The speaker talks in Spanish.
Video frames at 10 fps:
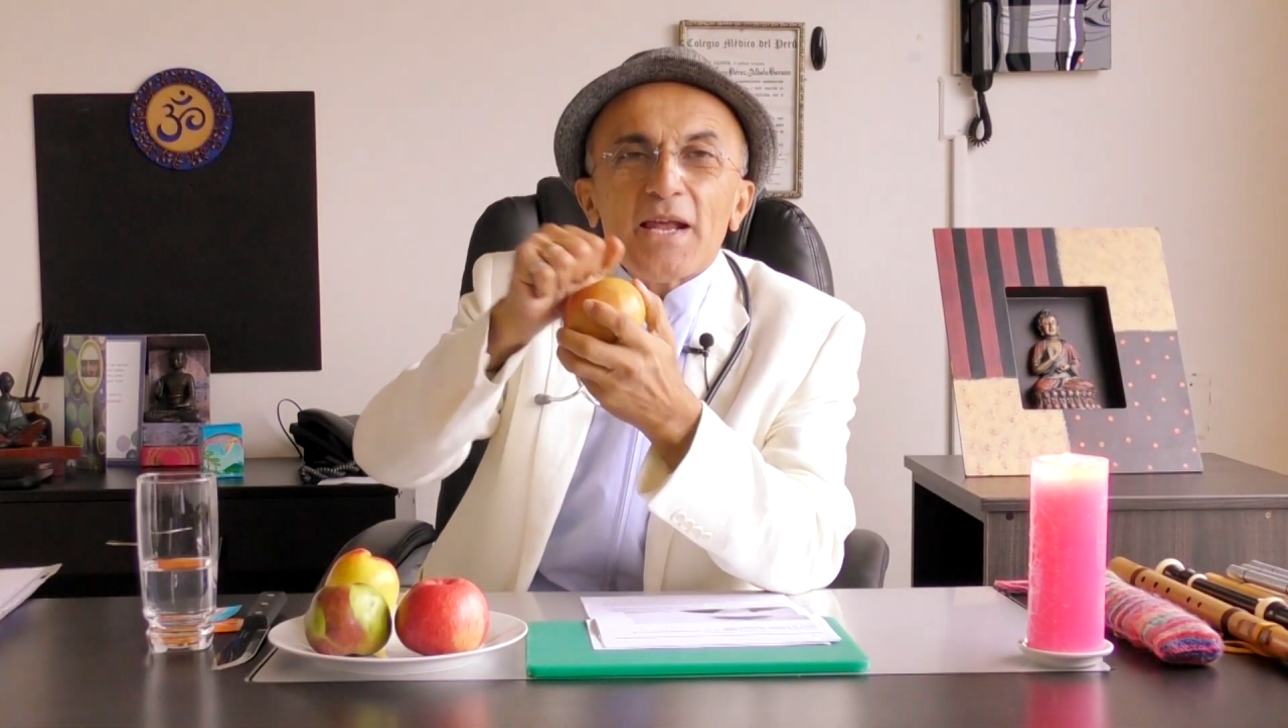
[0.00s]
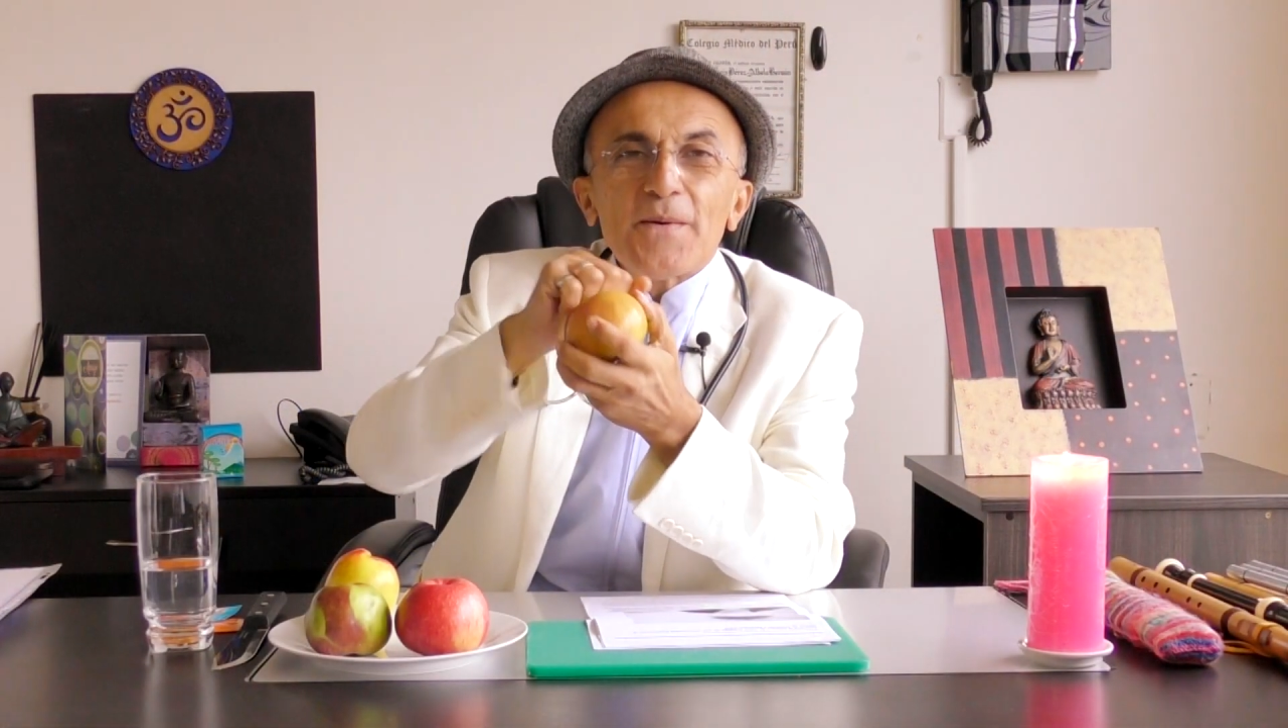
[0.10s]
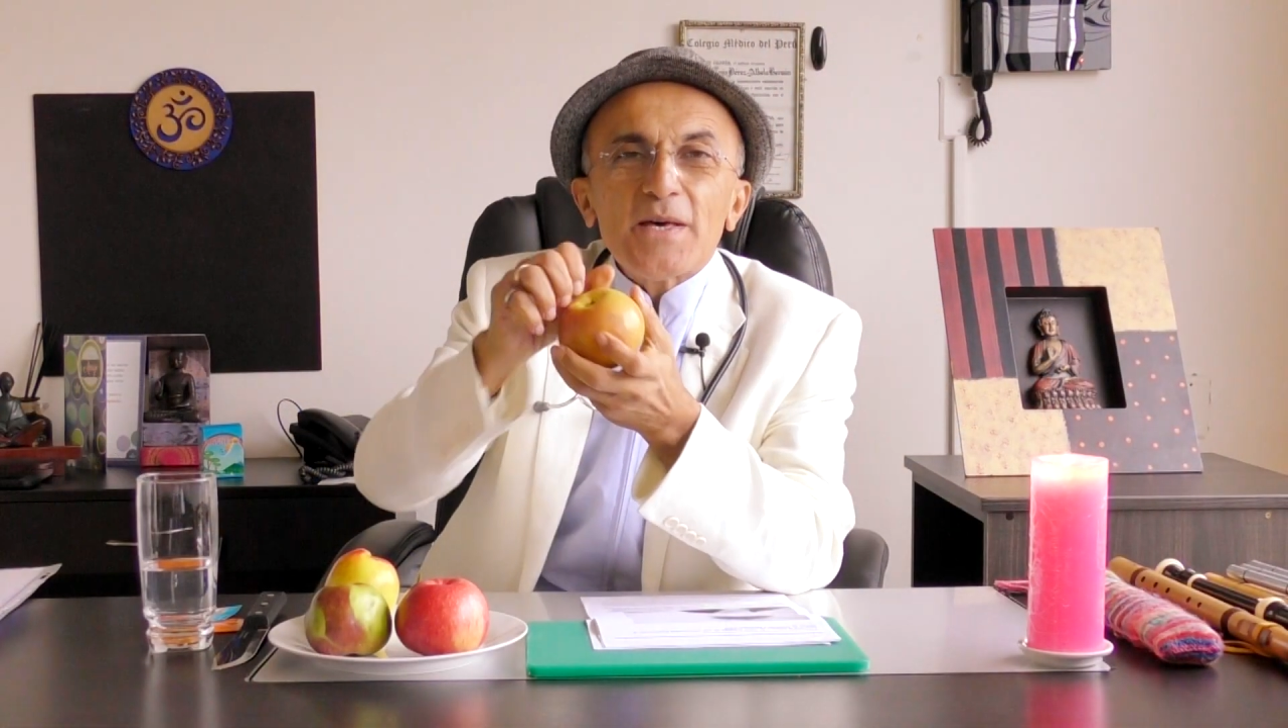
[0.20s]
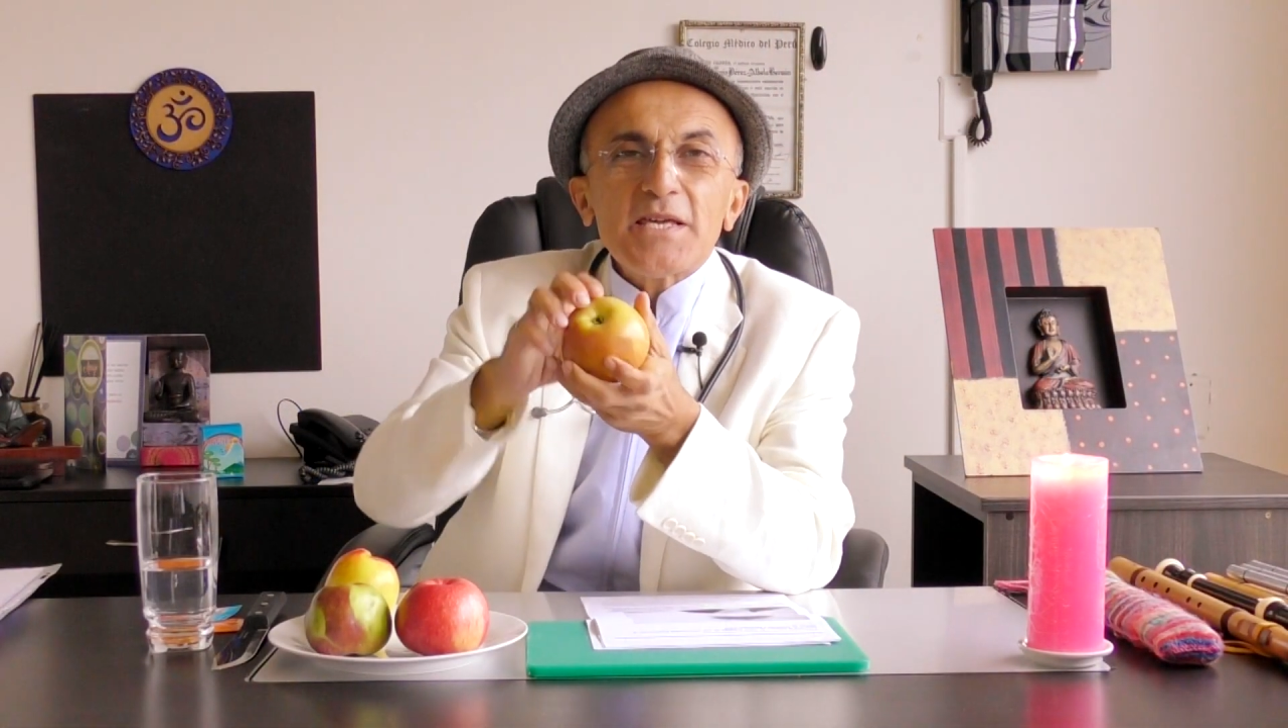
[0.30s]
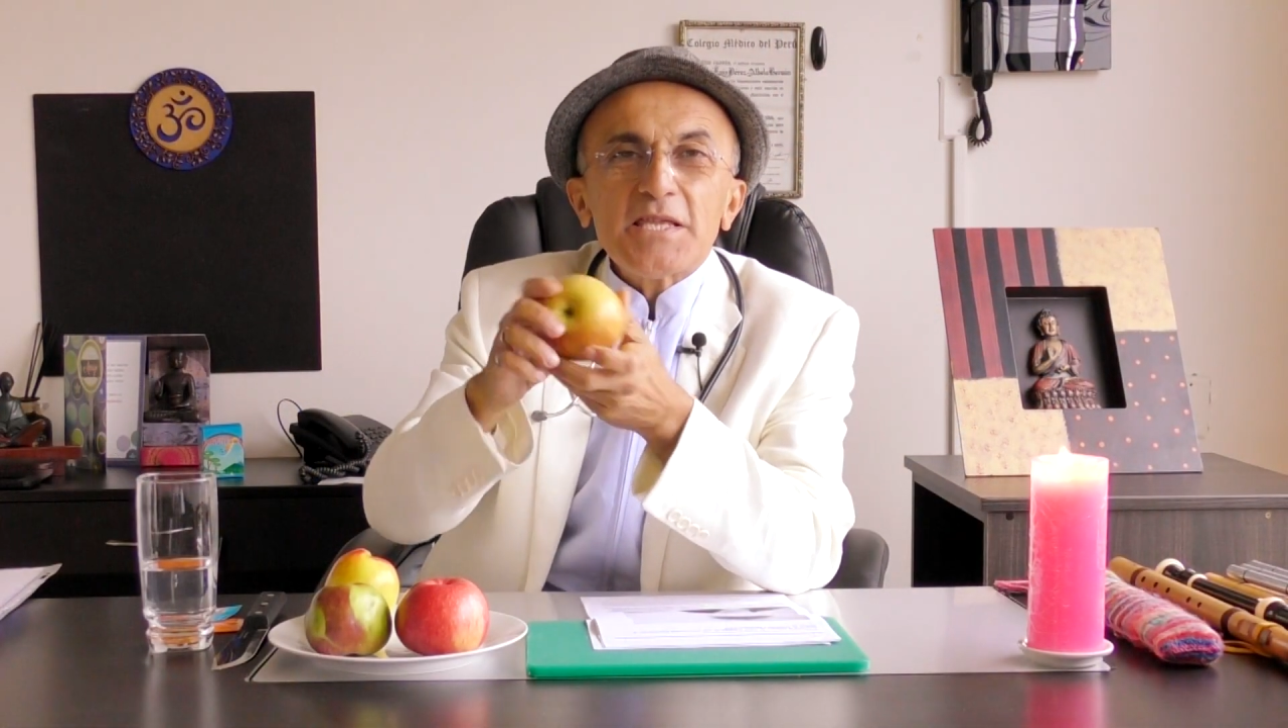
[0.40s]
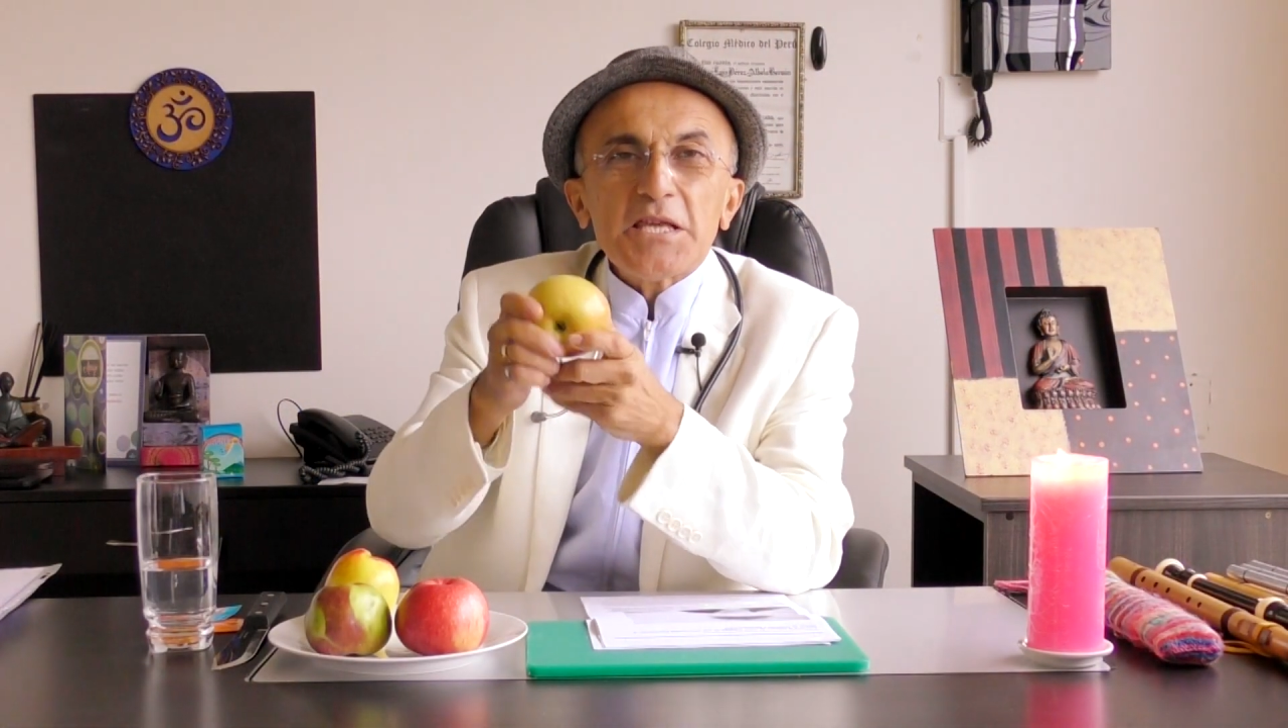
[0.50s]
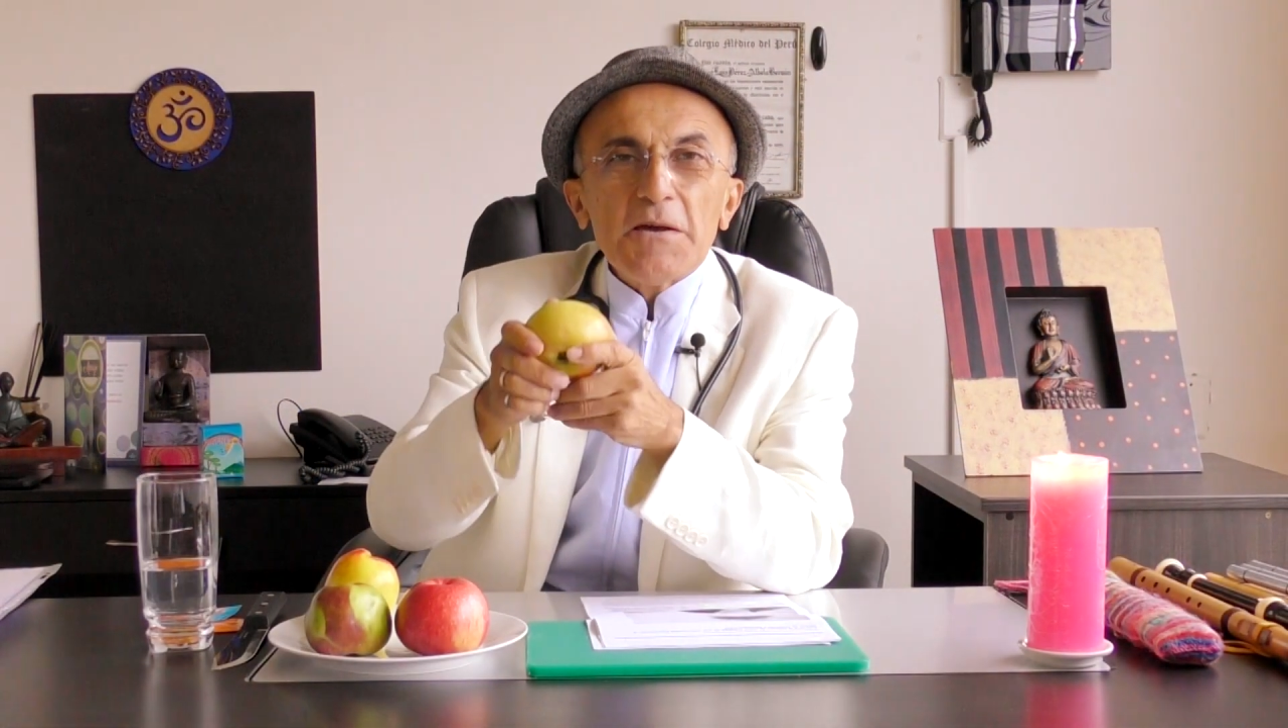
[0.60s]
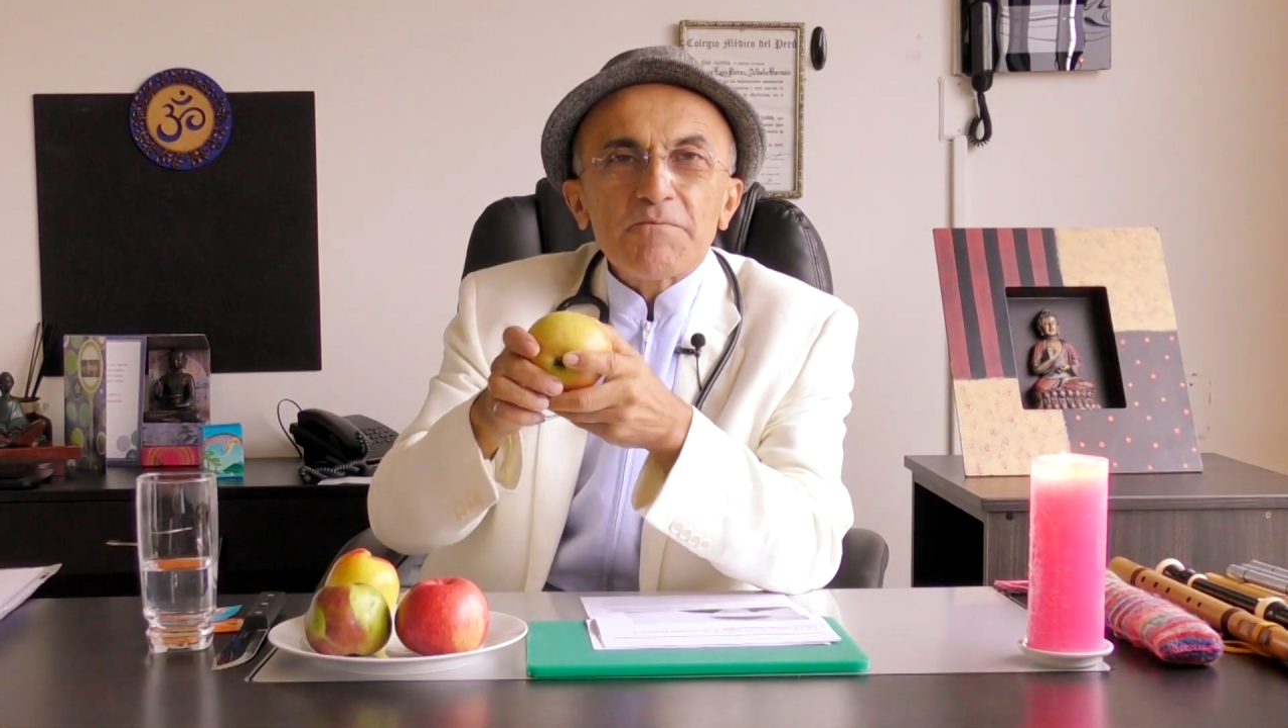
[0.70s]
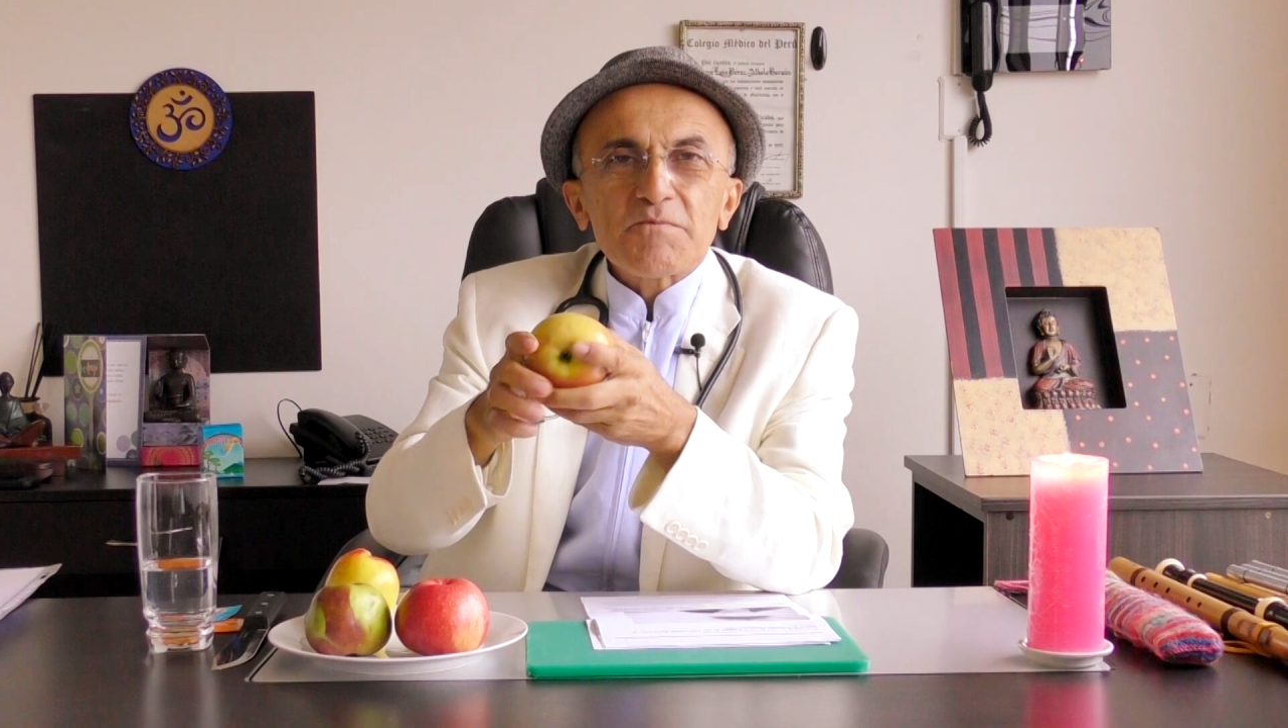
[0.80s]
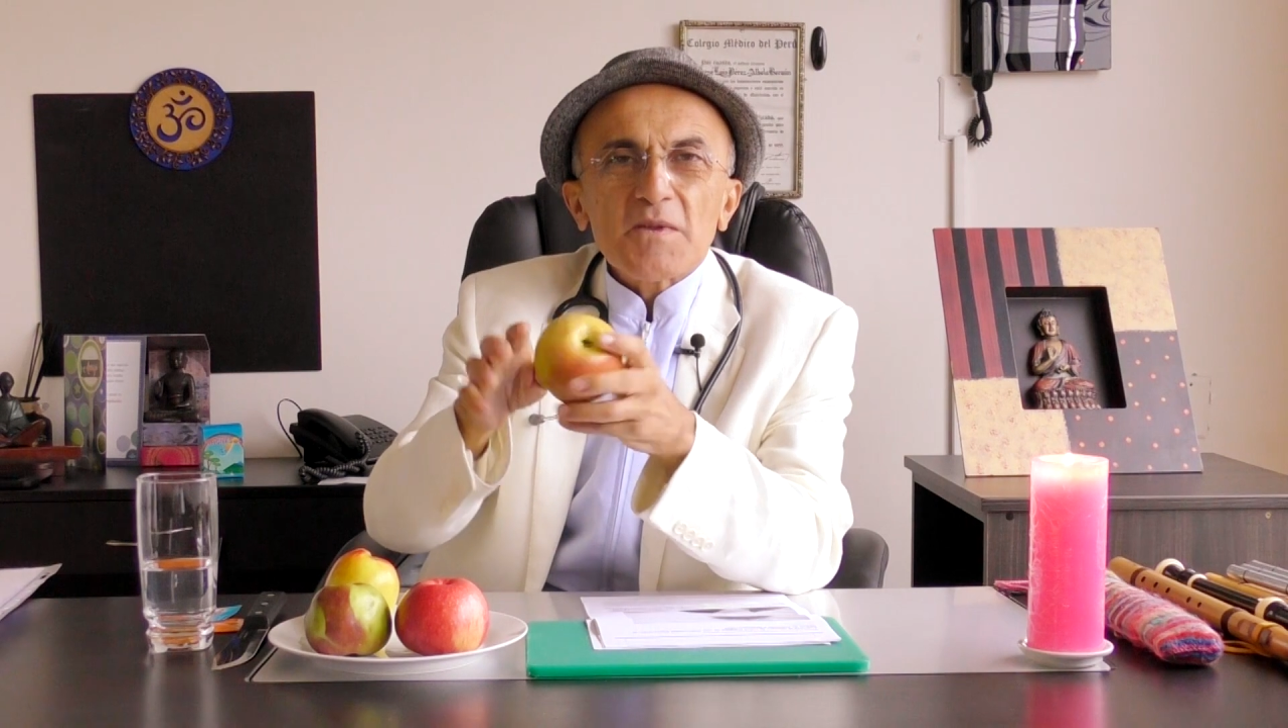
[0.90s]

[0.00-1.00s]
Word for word: lavadita,